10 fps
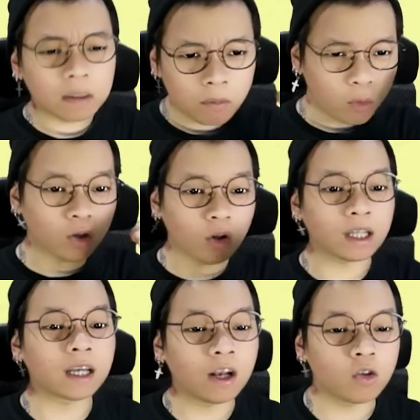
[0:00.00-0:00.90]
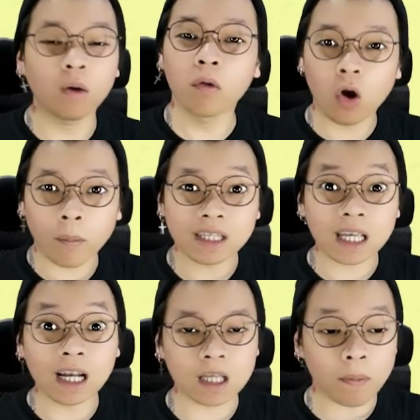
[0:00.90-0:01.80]
membuat konten, kalian juga boleh komen
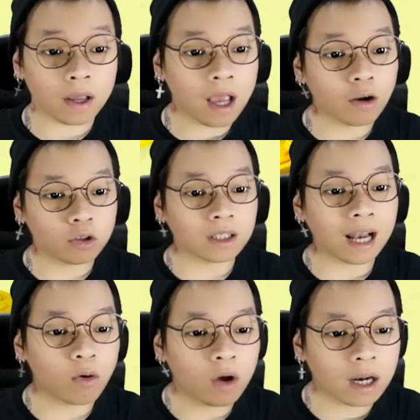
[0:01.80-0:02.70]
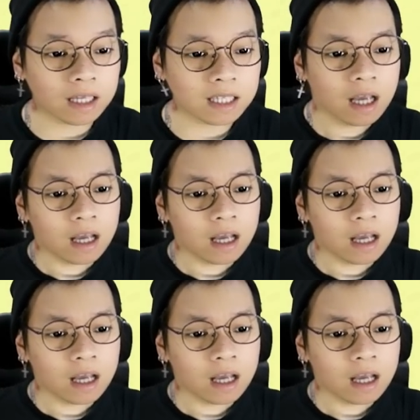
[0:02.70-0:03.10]
challenge apalagi yang harus kita lakukan guys